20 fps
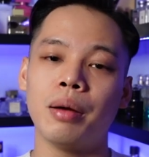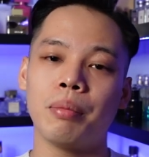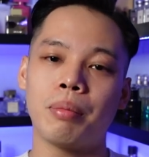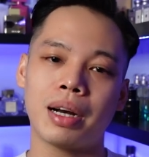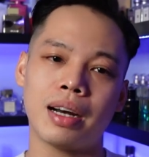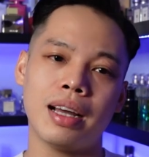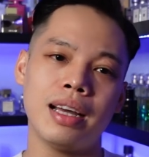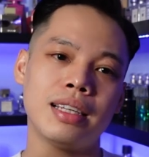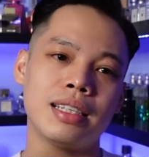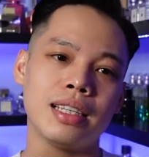
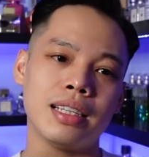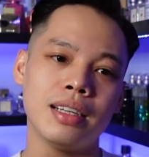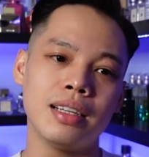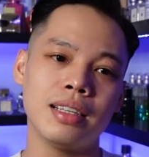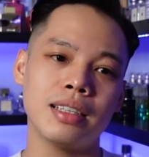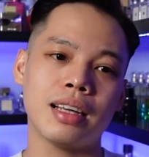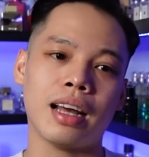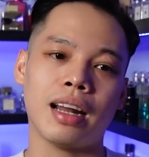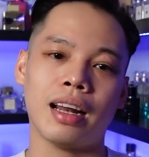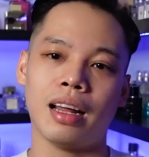mà đây chỉ
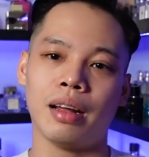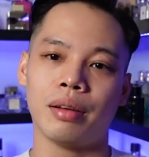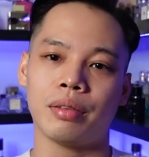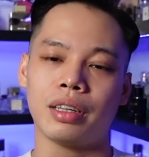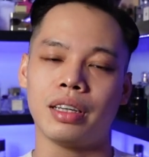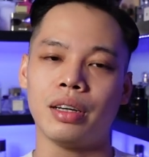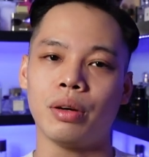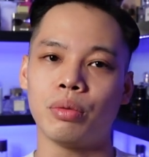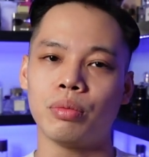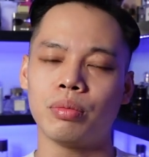đơn giản là
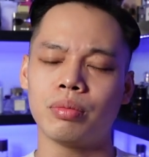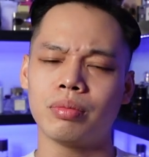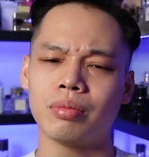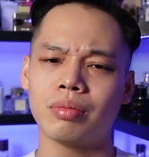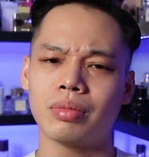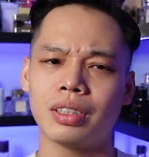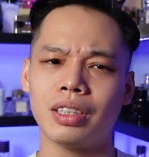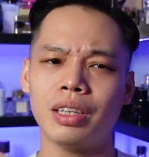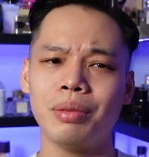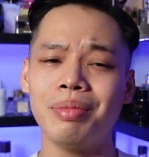kiểu
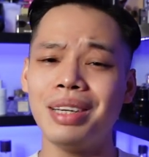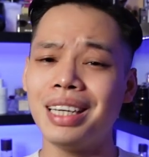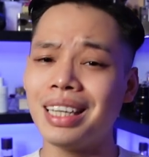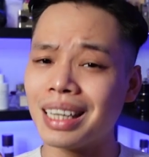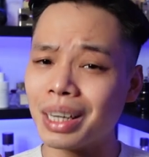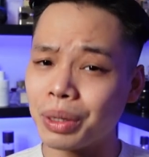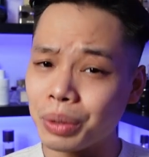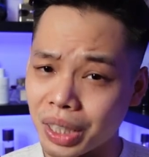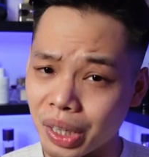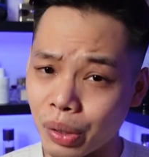sơ mi theo